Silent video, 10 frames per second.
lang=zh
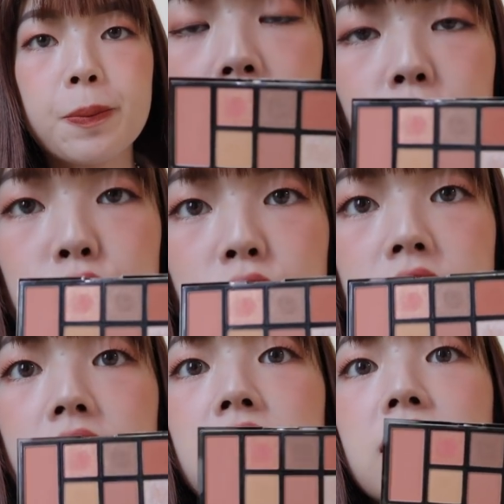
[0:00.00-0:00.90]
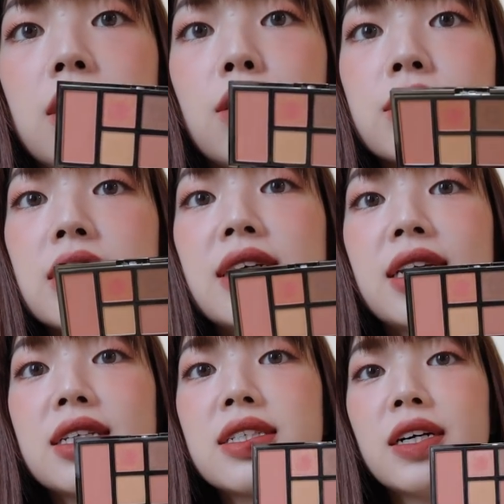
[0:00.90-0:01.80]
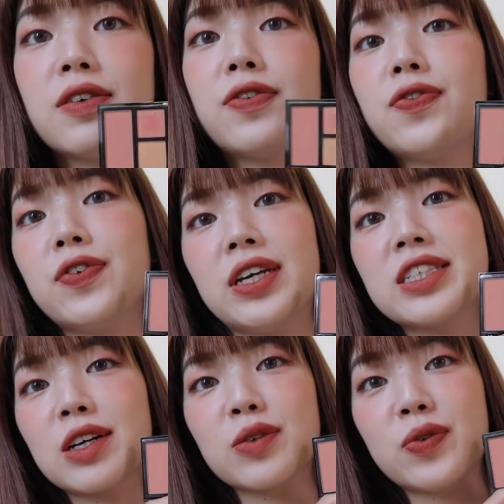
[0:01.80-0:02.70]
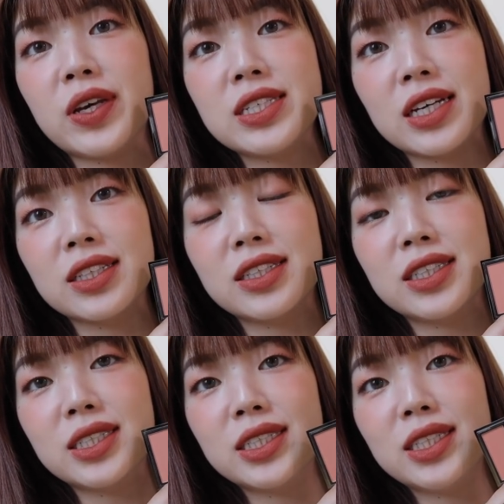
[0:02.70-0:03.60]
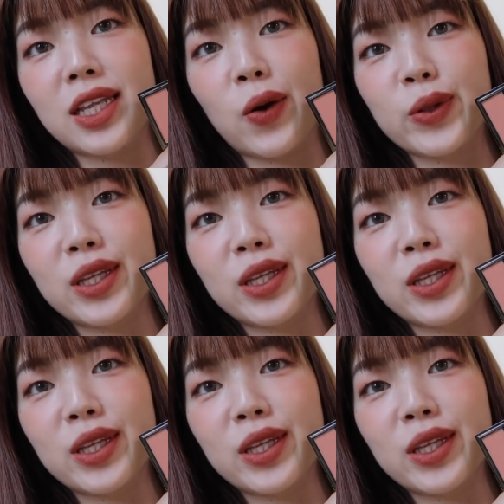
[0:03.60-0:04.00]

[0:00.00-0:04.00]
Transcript: 但我说真的哦，这个颜色非常非常的老